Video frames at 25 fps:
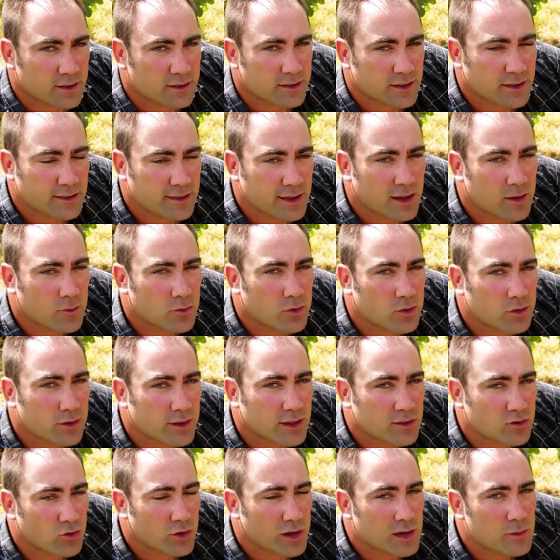Cette herbe
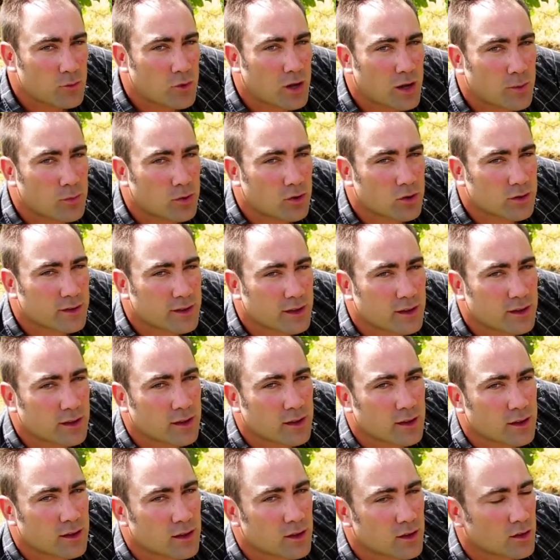naturellement implantée
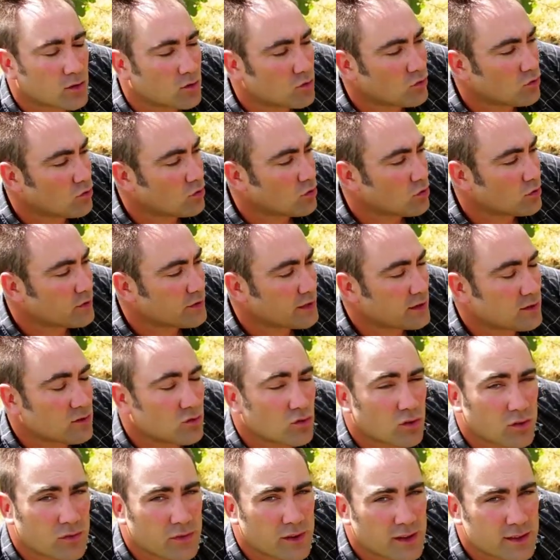sur cette
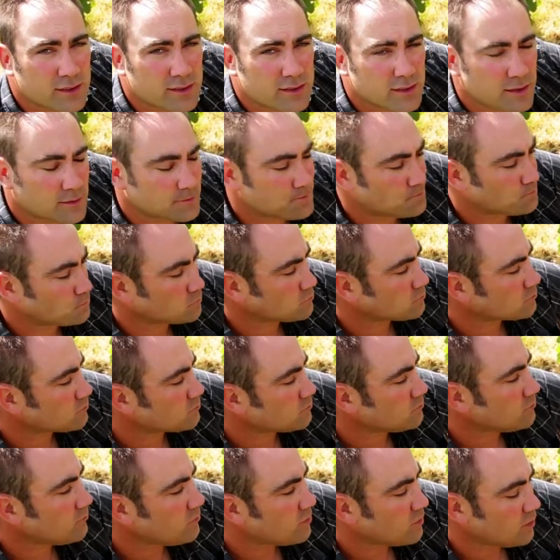surface
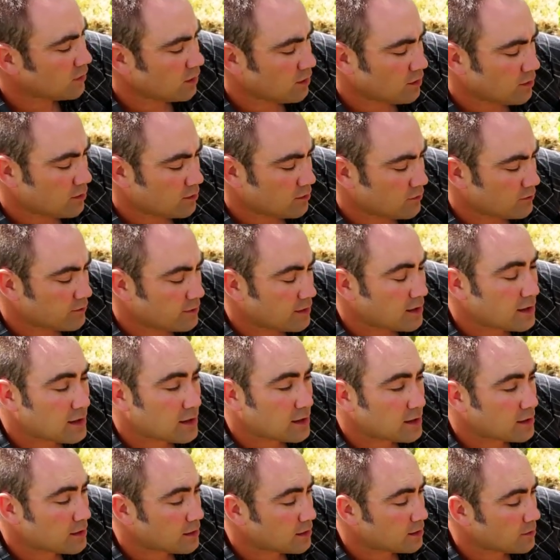
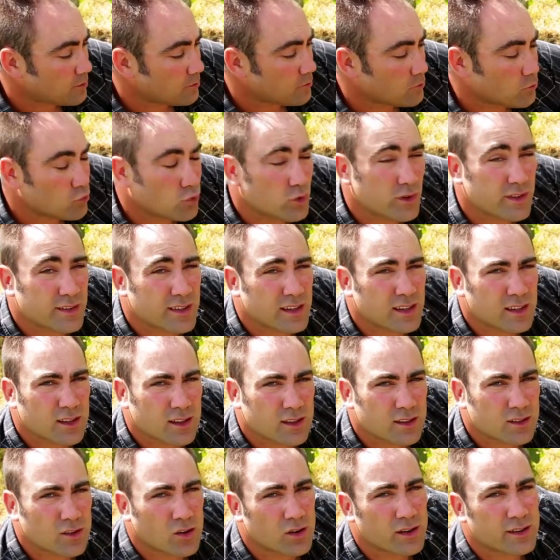va puiser
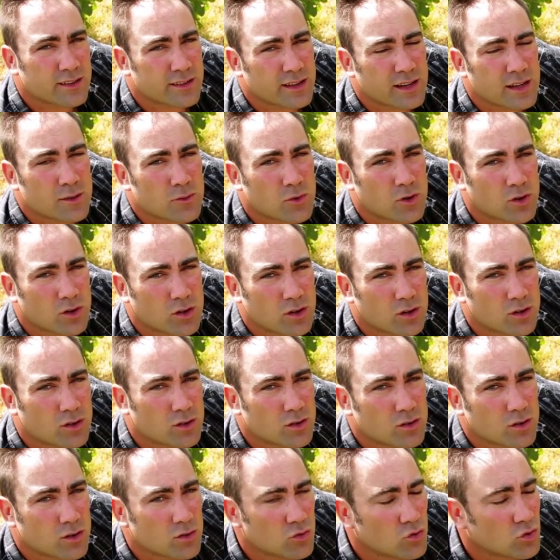dans les éléments
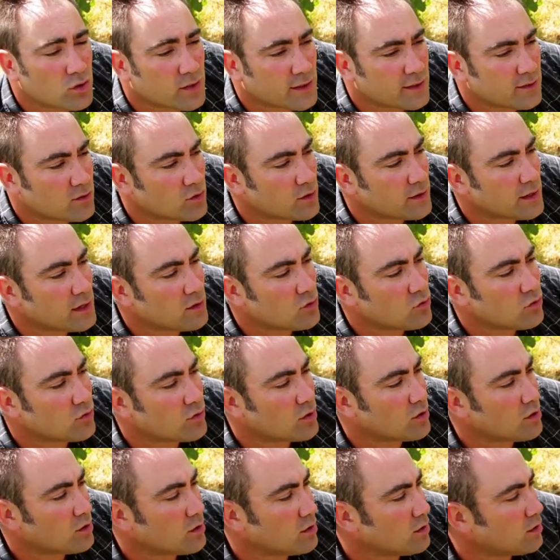nutritionnels du
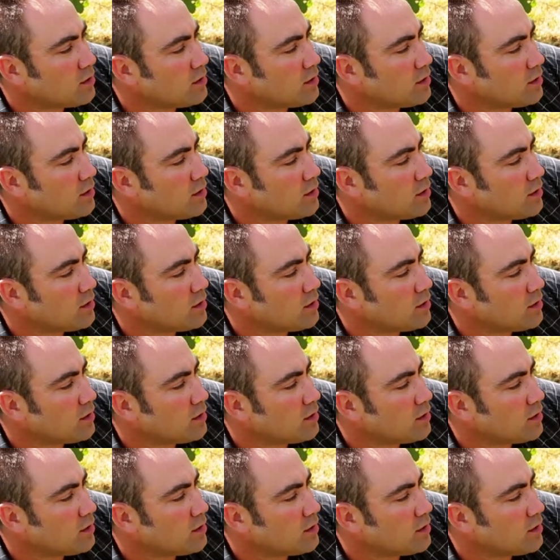sol